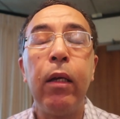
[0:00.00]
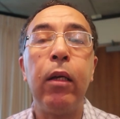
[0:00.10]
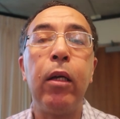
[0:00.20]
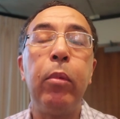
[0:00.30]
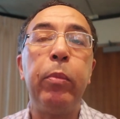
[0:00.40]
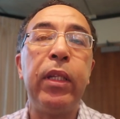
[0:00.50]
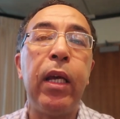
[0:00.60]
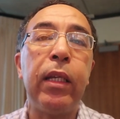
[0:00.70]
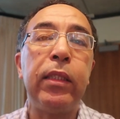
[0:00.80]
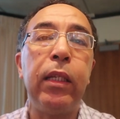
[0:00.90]
آه،
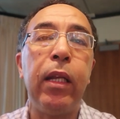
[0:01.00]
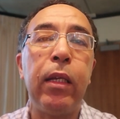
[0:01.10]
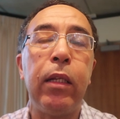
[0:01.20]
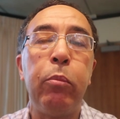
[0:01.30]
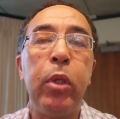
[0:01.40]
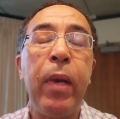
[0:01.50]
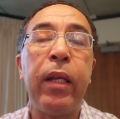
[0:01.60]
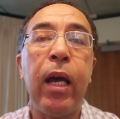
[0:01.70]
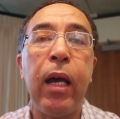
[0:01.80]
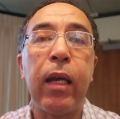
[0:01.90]
بداية الليل
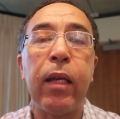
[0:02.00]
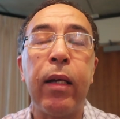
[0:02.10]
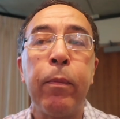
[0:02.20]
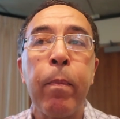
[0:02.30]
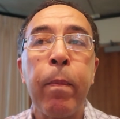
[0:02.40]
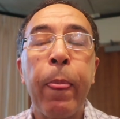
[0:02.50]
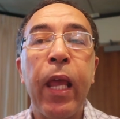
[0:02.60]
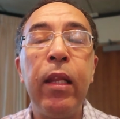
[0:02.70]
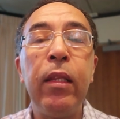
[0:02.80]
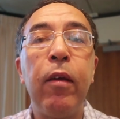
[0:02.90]
بمعنى آخر
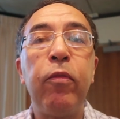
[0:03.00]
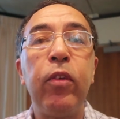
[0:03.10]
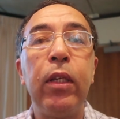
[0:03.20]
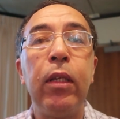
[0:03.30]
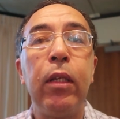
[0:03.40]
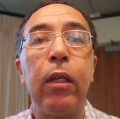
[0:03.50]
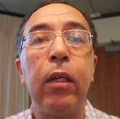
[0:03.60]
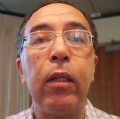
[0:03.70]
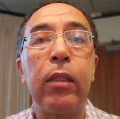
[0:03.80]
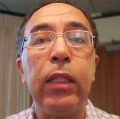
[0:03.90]
أن في
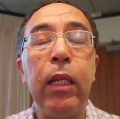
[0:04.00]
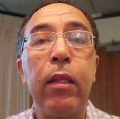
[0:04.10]
آه،